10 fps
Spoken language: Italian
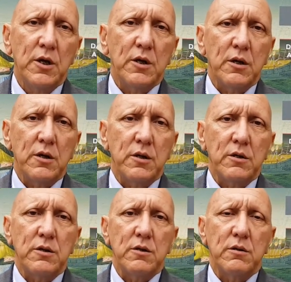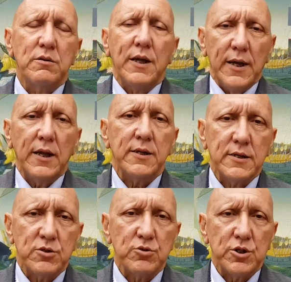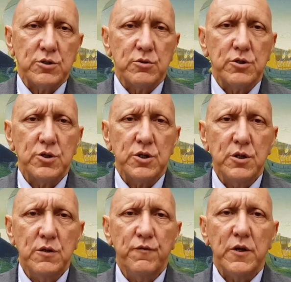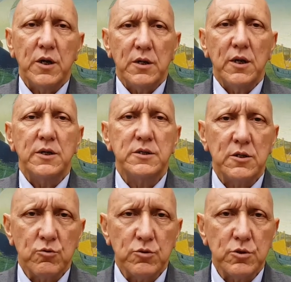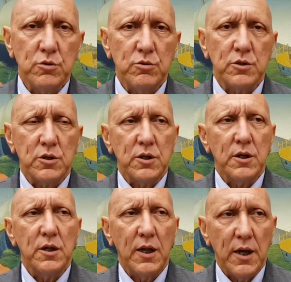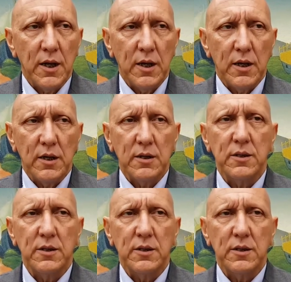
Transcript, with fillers: eh, delle altre associazioni scientifiche, delle istituzioni, della,